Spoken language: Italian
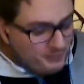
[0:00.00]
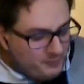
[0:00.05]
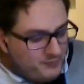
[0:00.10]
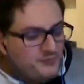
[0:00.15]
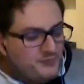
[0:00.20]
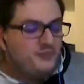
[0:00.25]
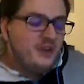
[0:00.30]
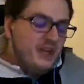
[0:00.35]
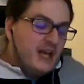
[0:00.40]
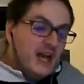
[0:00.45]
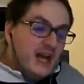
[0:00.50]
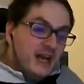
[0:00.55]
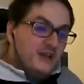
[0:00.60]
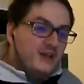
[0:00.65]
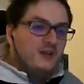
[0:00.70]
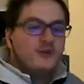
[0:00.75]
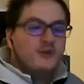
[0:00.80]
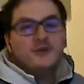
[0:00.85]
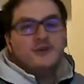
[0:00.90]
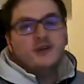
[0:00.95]

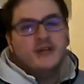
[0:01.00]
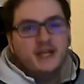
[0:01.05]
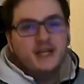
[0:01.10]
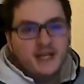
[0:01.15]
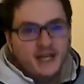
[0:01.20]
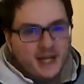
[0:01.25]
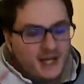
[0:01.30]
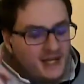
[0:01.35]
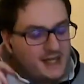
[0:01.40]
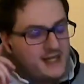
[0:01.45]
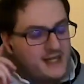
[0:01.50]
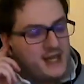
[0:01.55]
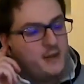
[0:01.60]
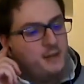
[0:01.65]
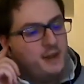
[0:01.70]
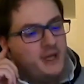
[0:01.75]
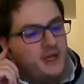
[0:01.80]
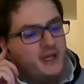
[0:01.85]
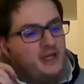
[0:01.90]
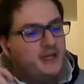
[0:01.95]
Finendo con i
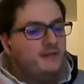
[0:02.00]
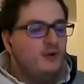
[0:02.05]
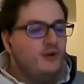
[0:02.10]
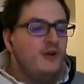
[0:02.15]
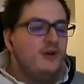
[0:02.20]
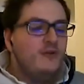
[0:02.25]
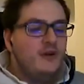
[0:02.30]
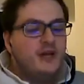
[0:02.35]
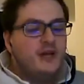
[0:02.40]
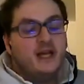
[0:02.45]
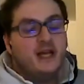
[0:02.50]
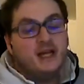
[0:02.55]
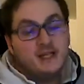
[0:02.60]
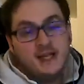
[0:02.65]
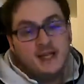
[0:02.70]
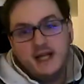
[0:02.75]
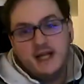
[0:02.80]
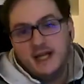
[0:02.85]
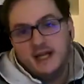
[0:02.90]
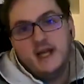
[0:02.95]
ringraziamenti, volevo
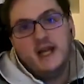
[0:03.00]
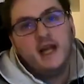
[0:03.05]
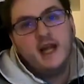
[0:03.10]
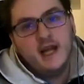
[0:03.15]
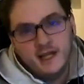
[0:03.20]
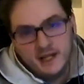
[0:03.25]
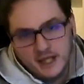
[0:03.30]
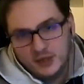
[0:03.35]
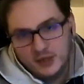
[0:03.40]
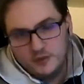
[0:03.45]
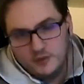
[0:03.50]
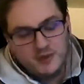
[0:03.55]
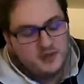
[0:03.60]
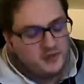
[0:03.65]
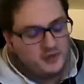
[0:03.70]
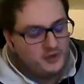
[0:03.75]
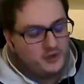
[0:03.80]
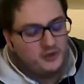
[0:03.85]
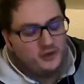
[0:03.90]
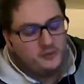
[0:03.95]
ringraziare Gray che come al
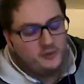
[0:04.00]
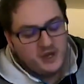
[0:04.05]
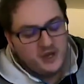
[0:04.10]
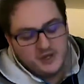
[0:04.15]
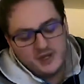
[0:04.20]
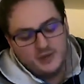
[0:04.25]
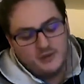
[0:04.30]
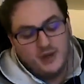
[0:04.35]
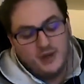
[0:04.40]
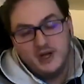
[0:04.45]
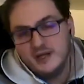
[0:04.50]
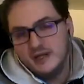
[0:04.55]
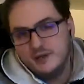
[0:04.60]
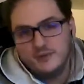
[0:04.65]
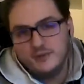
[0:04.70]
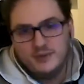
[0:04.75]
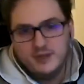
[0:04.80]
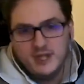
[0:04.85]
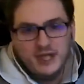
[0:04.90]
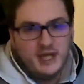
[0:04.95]
solito passa durante
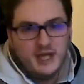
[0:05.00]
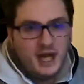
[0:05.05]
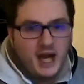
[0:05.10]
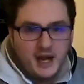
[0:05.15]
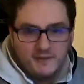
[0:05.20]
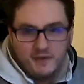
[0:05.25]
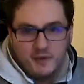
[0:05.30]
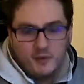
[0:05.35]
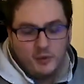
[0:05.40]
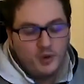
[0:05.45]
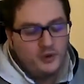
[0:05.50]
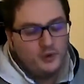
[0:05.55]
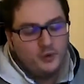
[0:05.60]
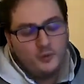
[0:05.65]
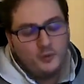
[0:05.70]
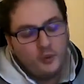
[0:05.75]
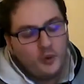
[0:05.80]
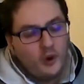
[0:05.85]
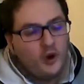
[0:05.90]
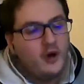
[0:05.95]
tutte le live quando
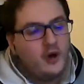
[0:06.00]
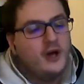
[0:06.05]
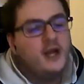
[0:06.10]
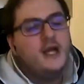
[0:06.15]
può,